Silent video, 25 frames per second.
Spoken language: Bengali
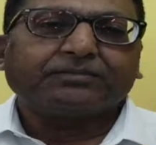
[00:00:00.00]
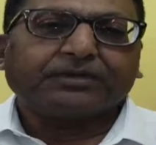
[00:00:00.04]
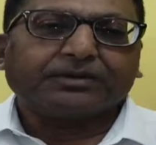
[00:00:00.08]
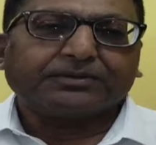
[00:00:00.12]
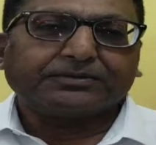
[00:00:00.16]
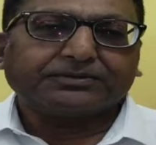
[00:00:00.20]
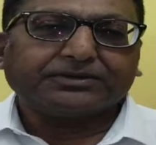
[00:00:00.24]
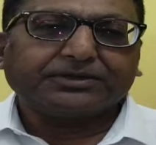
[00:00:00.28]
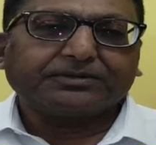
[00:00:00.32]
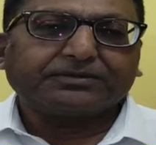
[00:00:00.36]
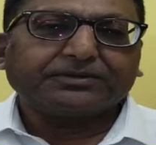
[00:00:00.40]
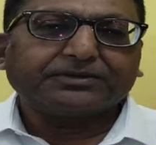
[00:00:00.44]

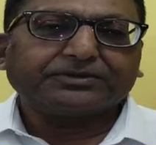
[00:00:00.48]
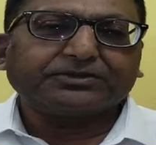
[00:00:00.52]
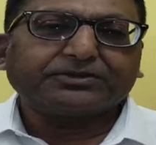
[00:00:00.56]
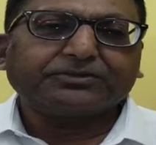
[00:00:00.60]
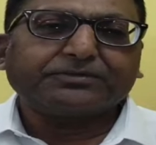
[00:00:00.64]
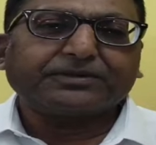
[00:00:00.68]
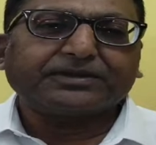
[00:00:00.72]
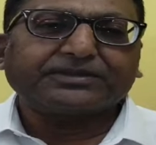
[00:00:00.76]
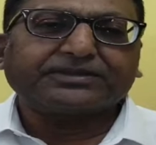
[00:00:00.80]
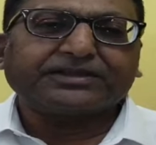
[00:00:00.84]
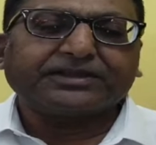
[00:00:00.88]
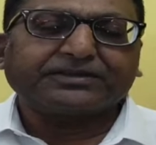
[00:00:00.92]
মমতা
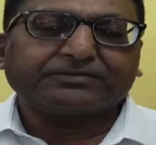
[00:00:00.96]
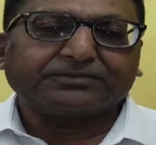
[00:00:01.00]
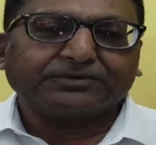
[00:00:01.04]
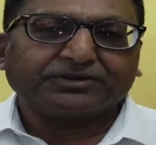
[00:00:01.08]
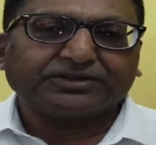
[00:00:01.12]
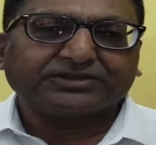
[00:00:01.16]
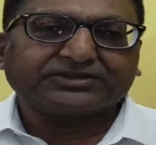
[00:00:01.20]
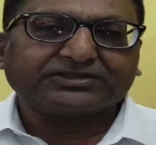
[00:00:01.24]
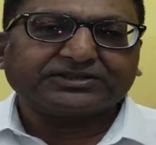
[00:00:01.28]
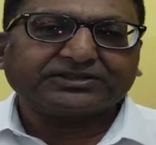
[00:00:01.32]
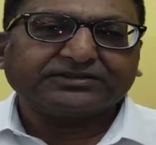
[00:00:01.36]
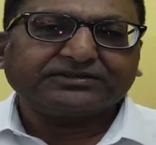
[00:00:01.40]
বন্দ্যোপাধ্যায়
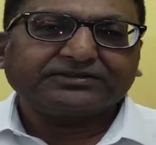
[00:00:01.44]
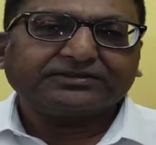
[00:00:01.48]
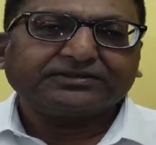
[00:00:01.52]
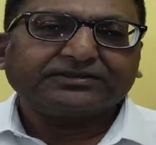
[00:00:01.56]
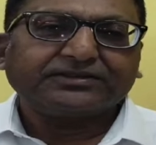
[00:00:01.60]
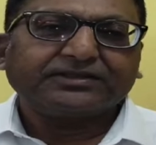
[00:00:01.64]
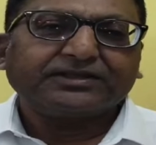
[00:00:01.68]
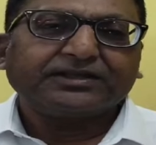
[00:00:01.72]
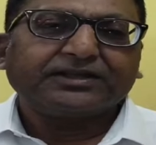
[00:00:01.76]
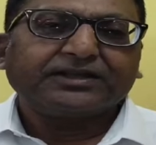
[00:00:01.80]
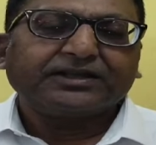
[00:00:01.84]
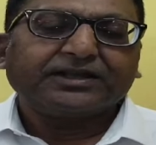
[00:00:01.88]
বলেছেন
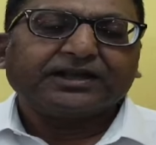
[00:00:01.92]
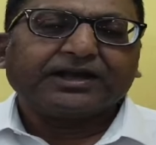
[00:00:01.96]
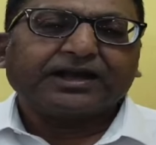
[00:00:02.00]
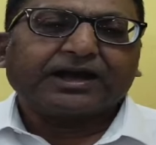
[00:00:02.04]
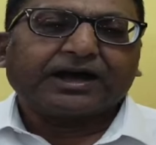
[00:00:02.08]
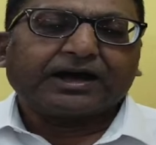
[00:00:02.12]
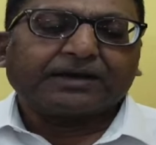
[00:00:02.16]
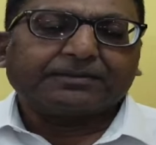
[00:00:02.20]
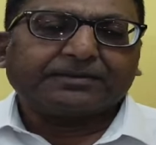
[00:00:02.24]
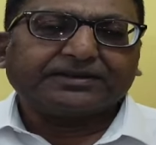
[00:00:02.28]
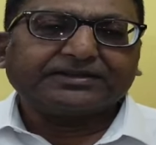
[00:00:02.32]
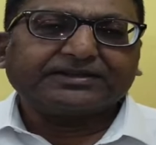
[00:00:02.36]

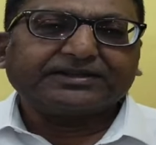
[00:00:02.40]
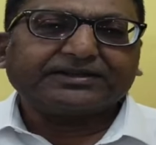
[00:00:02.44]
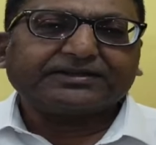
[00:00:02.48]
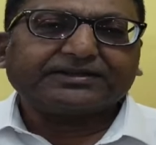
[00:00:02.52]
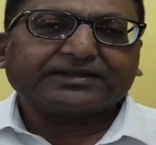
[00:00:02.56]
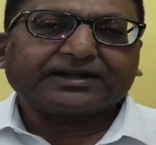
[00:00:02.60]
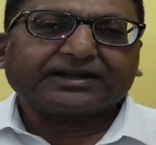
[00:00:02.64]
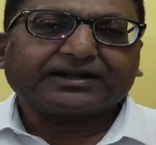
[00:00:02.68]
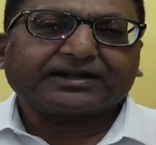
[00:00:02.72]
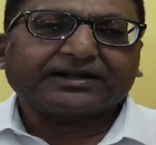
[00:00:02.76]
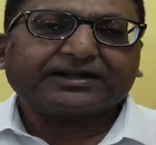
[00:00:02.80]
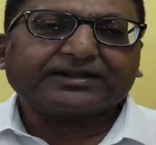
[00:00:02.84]
আমাদের
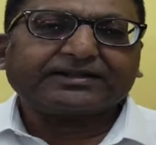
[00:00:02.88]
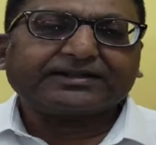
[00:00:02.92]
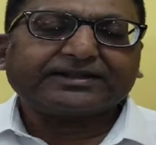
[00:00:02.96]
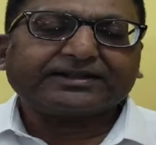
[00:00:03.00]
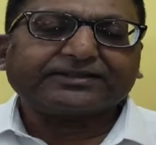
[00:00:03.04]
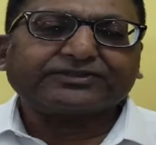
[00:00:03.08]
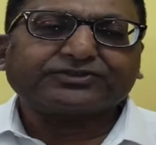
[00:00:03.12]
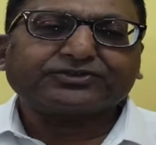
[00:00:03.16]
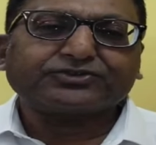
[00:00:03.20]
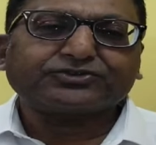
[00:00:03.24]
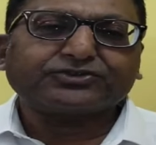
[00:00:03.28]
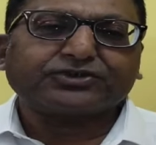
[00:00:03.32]
টাকা
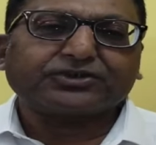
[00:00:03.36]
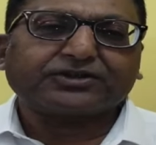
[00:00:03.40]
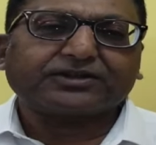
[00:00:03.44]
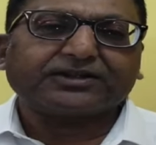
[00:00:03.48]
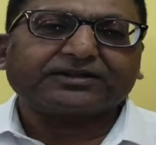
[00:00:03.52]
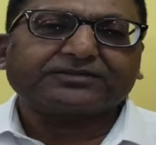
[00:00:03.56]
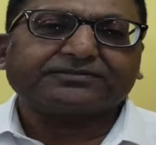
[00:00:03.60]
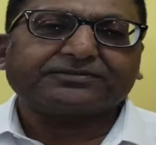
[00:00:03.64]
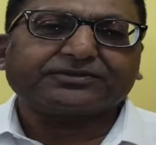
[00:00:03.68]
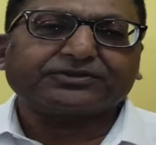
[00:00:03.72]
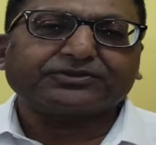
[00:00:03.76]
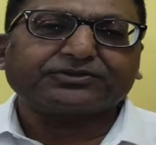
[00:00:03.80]
কেন্দ্র
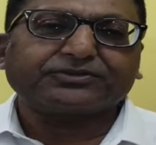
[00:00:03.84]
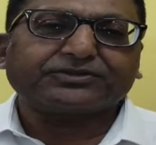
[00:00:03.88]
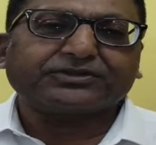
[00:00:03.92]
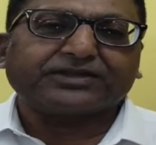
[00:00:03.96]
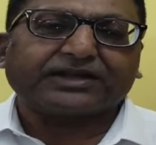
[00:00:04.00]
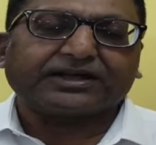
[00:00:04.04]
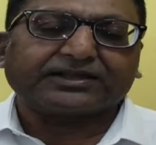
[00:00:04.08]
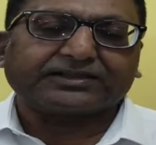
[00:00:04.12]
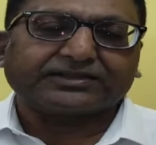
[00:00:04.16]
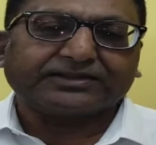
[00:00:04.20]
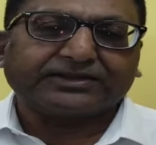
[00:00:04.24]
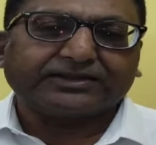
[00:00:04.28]
সরকার ফেরত
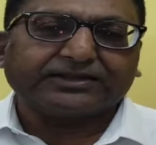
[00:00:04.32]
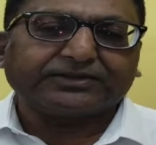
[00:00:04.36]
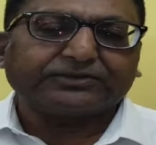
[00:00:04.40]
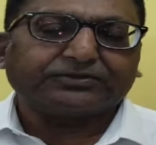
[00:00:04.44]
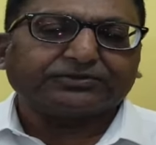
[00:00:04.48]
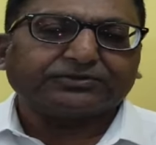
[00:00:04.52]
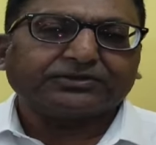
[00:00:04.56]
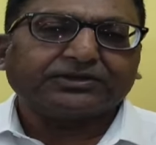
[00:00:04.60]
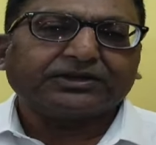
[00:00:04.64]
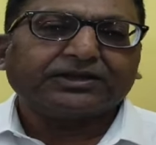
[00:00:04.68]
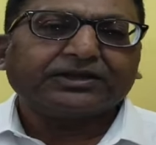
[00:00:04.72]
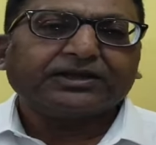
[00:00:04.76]
না
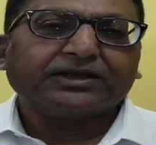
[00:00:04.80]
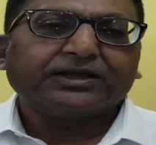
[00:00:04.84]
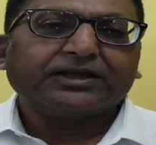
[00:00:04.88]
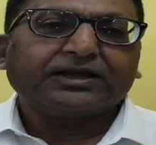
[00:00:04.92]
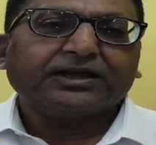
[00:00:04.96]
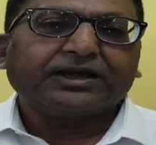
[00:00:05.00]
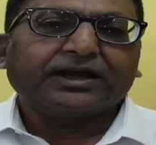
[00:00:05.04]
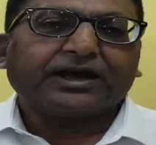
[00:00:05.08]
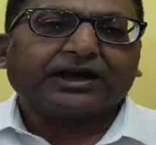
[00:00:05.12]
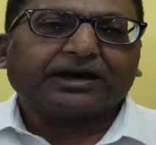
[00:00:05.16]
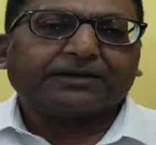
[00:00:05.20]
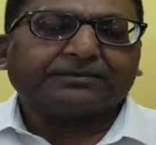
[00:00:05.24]
দিলেও
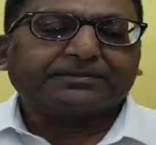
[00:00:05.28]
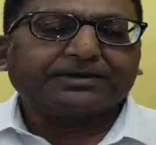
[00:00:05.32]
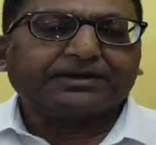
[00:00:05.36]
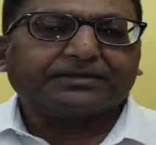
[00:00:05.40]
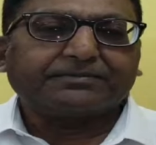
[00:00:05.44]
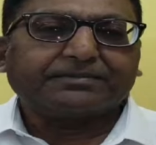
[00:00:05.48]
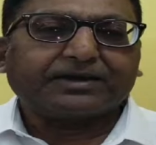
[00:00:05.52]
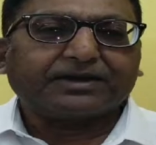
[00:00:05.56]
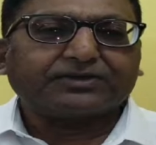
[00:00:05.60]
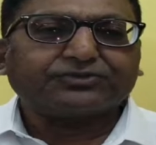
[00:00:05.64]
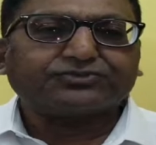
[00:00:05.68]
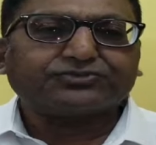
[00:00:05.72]

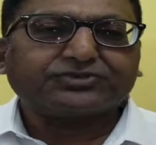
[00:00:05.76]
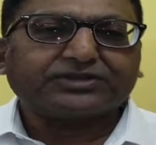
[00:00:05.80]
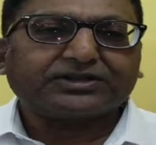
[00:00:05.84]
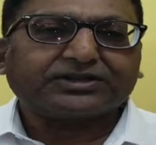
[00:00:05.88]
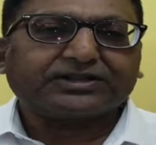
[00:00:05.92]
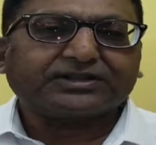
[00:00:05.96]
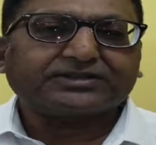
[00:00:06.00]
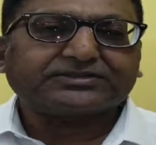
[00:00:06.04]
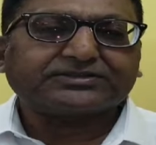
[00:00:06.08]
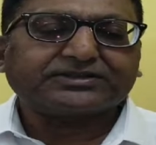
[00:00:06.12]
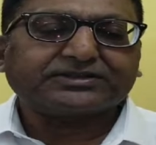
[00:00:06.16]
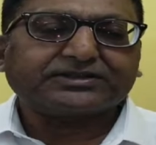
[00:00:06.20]
আমরা
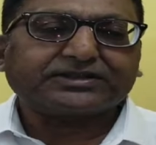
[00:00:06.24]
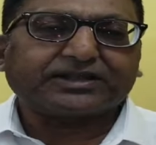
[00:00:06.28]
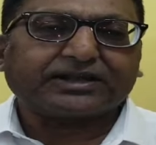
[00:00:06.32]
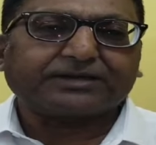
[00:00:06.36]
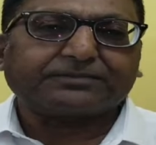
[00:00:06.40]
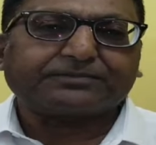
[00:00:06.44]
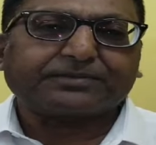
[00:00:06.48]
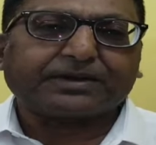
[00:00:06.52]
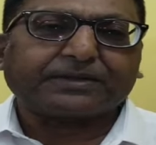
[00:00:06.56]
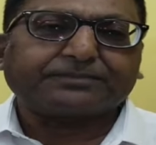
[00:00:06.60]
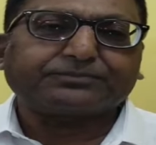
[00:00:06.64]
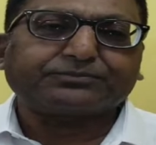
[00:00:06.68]
মানুষের কাছে
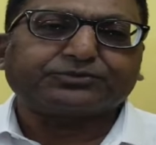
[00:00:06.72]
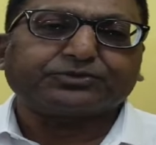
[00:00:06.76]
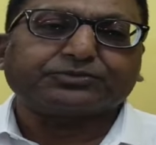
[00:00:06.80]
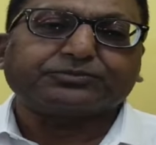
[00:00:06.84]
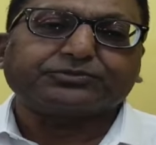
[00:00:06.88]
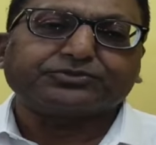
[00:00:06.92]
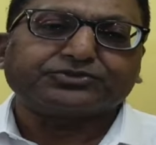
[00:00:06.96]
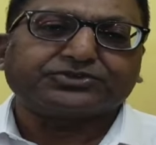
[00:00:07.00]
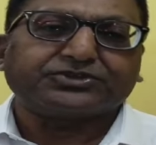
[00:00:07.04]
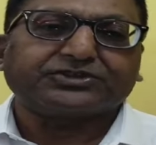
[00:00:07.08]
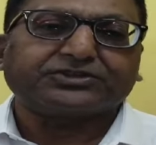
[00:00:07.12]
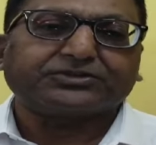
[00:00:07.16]
তার প্রাপ্য
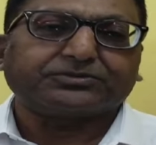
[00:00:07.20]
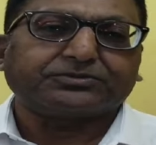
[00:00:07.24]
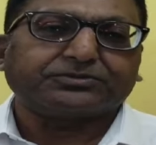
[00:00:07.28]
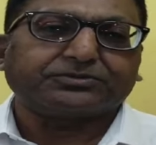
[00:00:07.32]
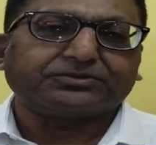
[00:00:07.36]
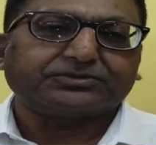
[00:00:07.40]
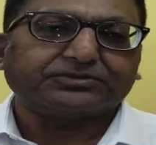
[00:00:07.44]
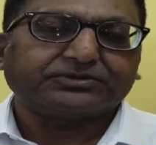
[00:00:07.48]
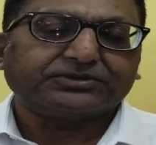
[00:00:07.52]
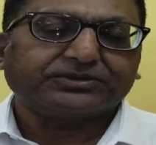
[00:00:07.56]
বুঝিয়ে দেব